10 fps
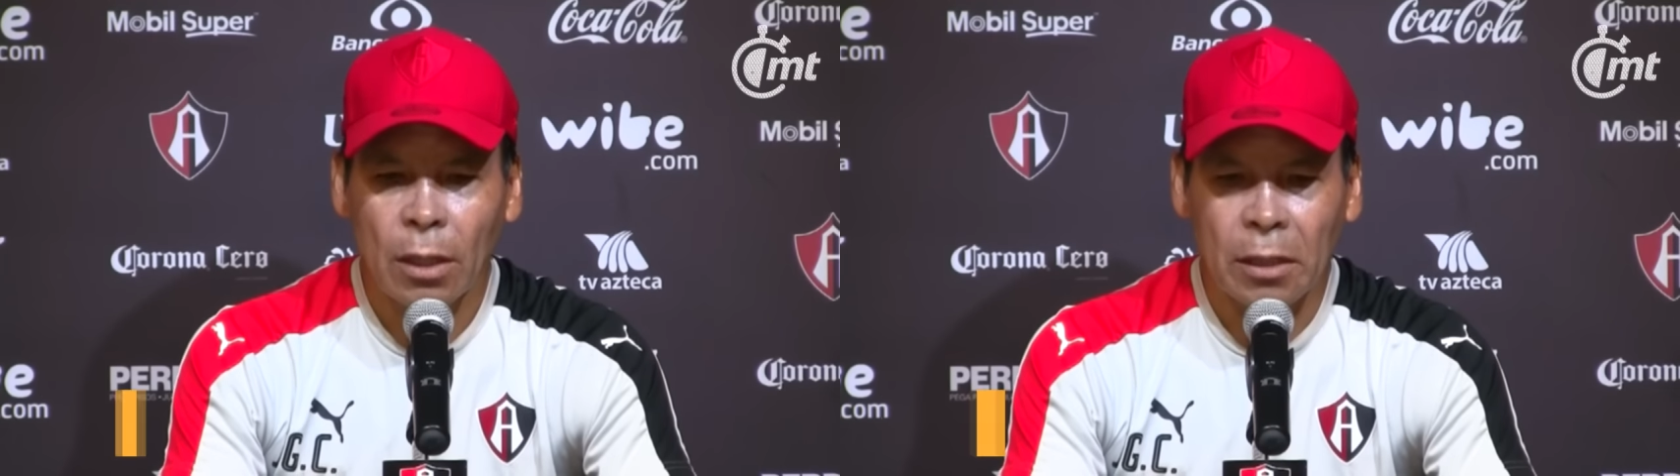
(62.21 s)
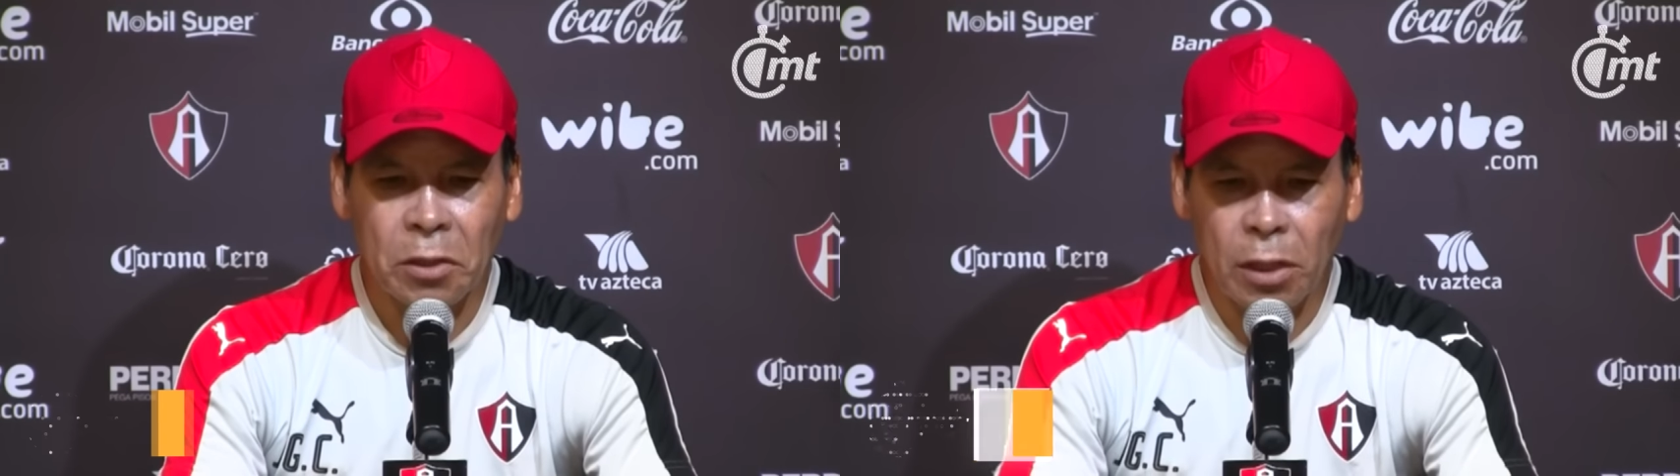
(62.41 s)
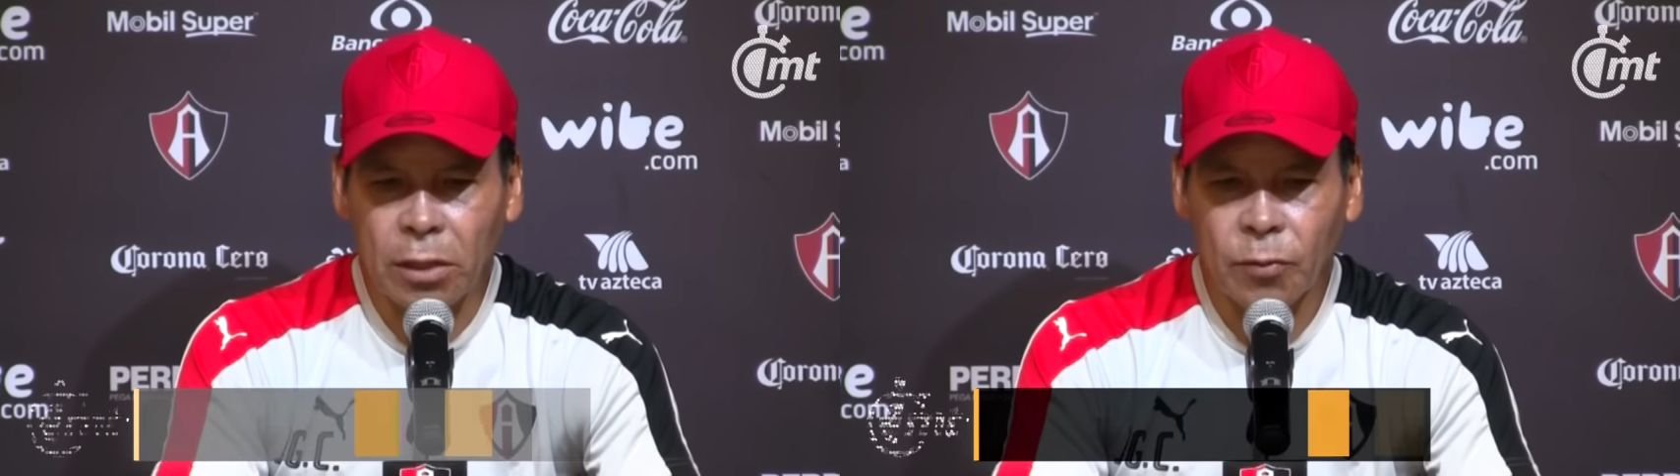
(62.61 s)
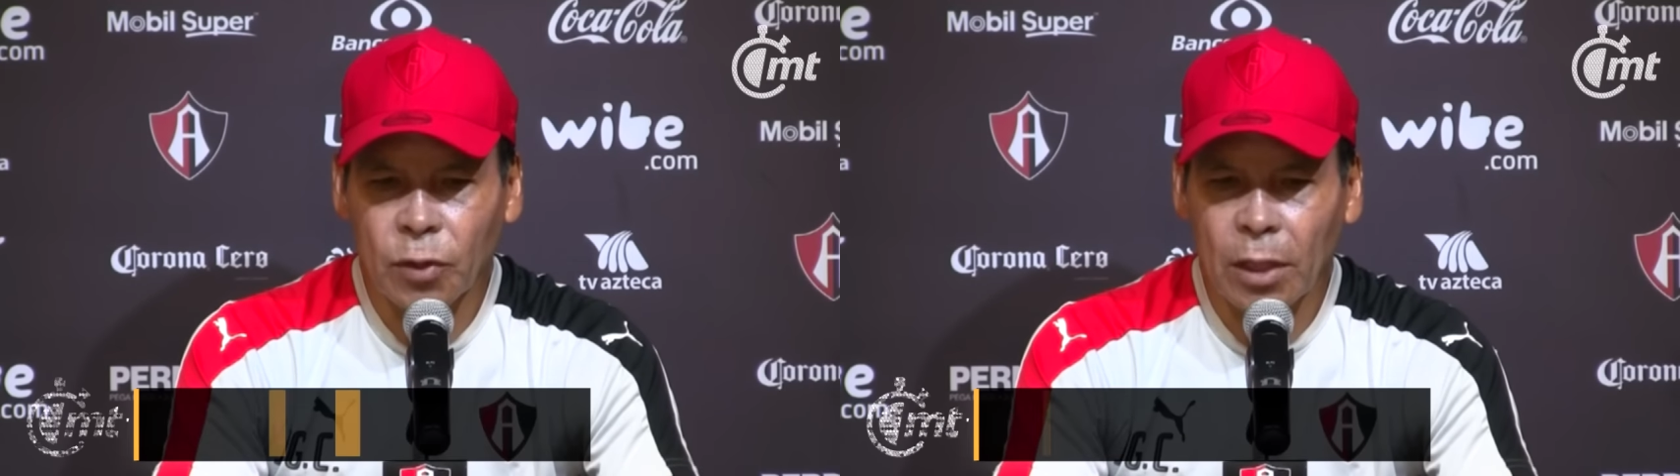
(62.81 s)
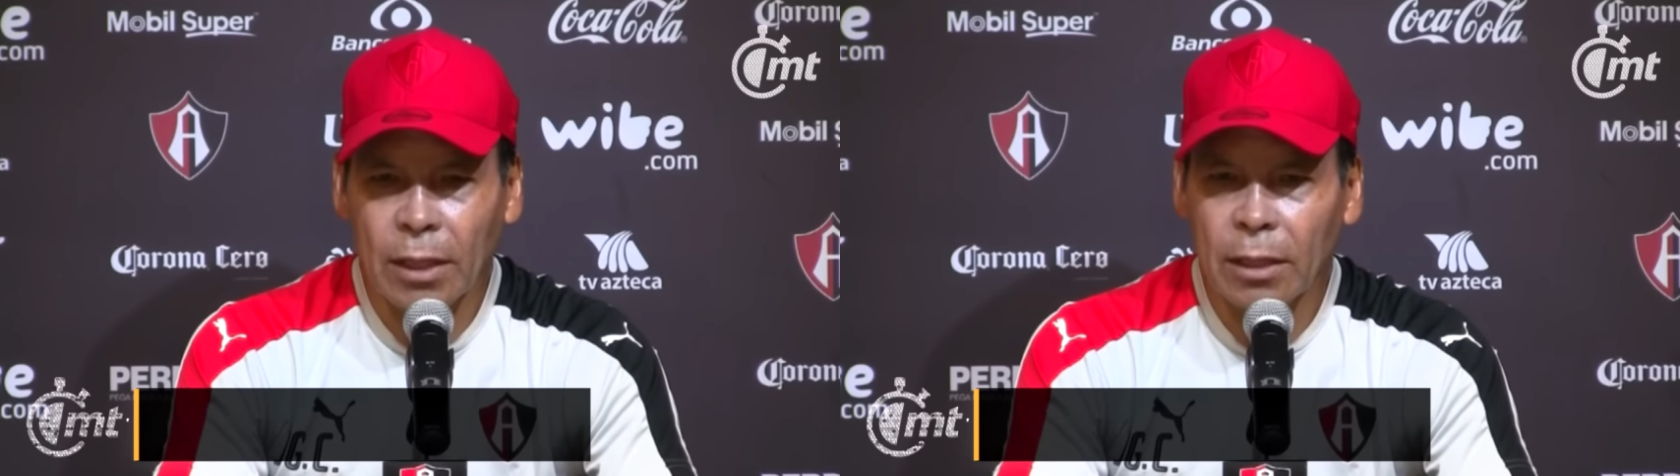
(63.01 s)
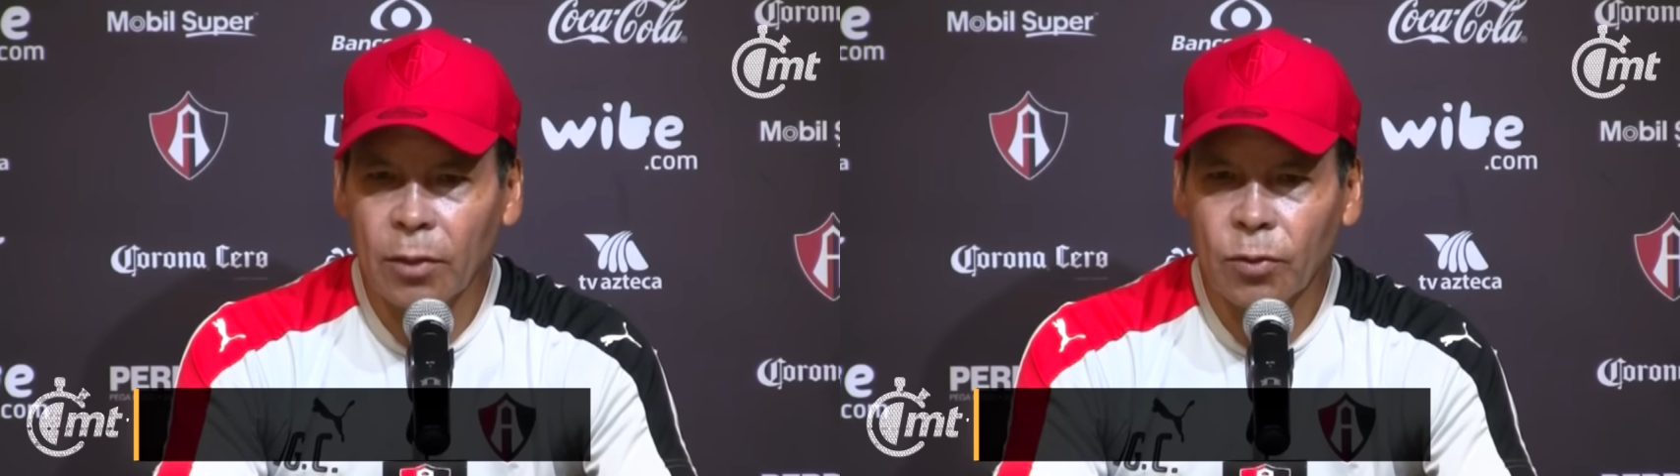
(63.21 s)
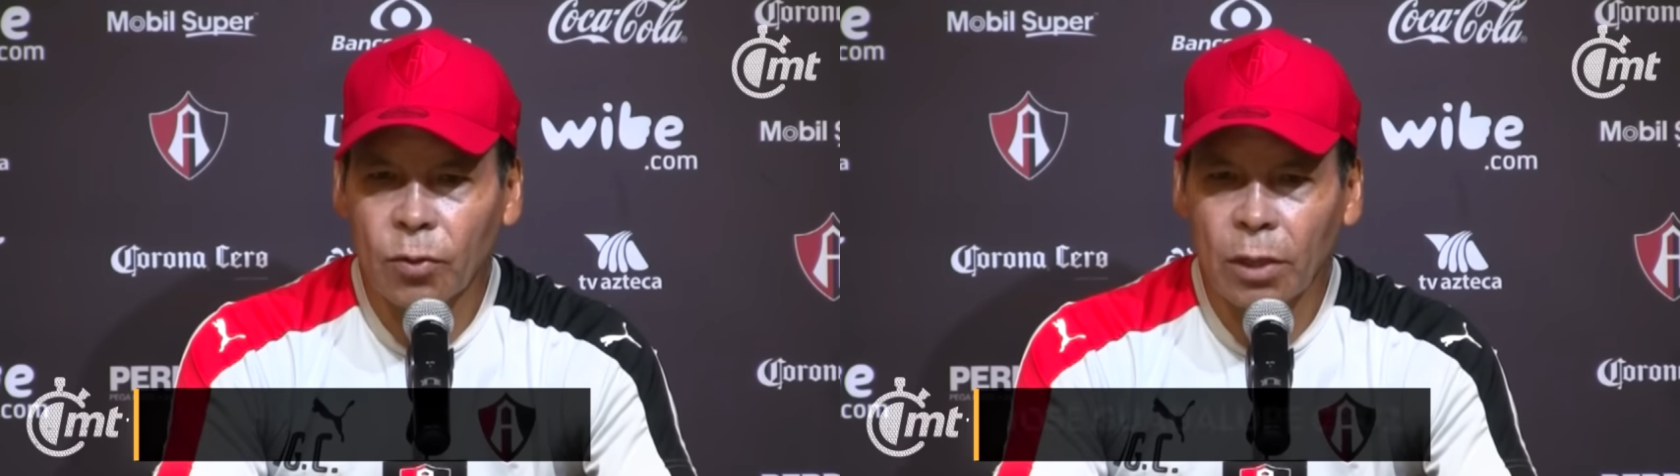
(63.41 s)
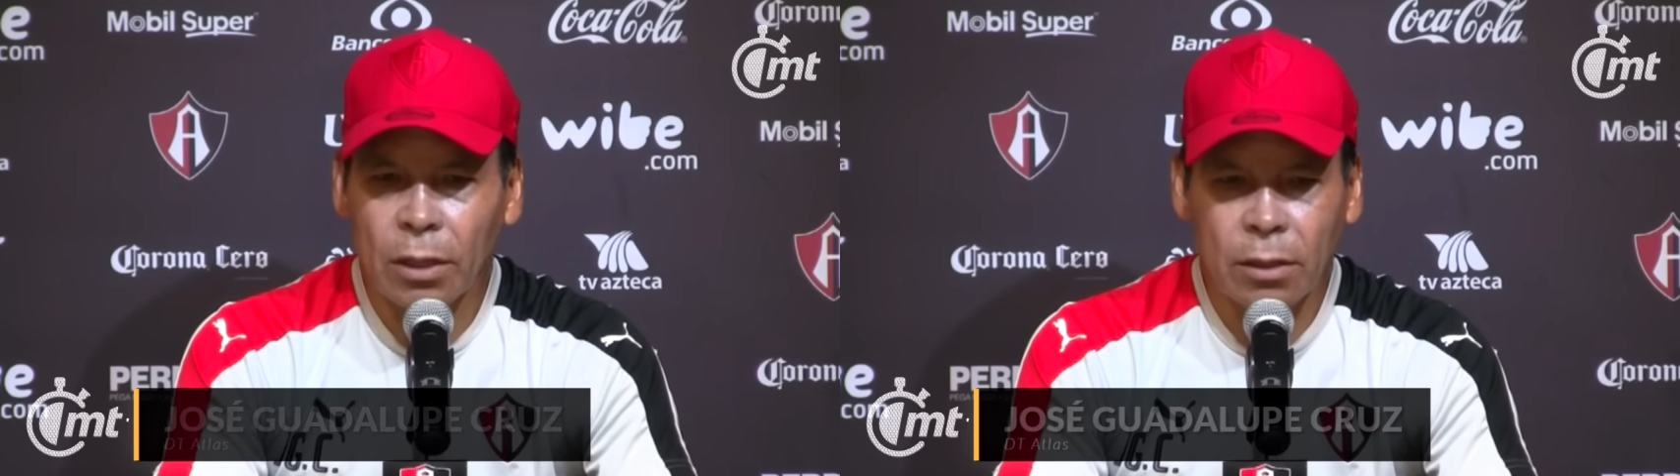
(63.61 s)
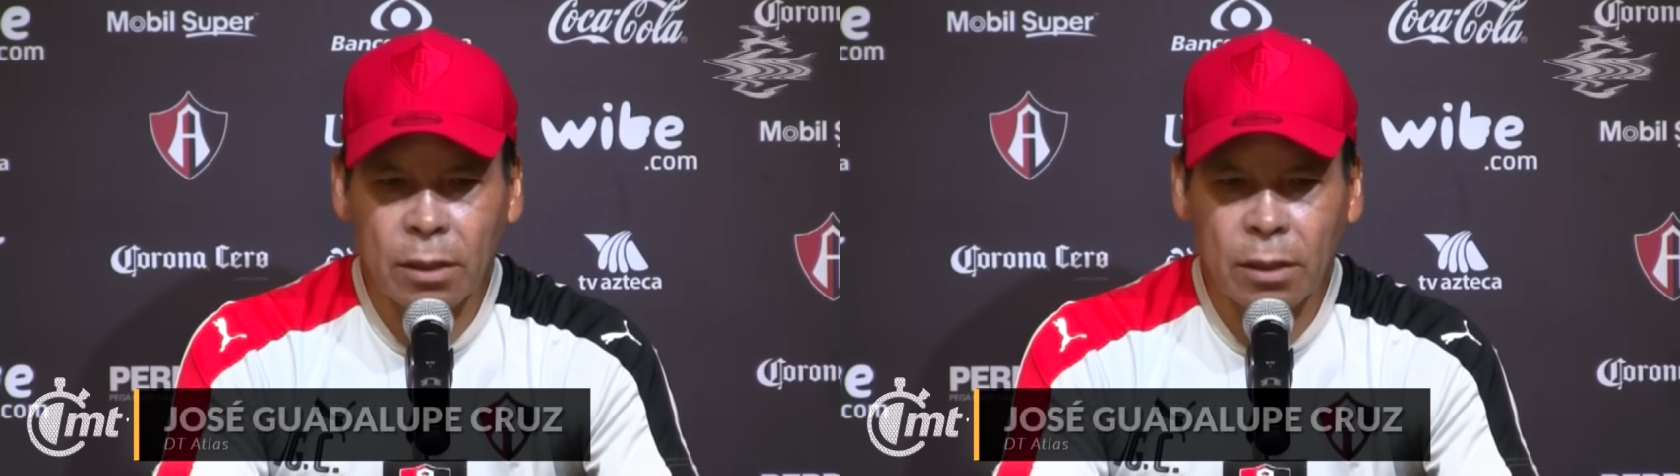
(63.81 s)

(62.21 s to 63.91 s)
Así que estamos encantados con él.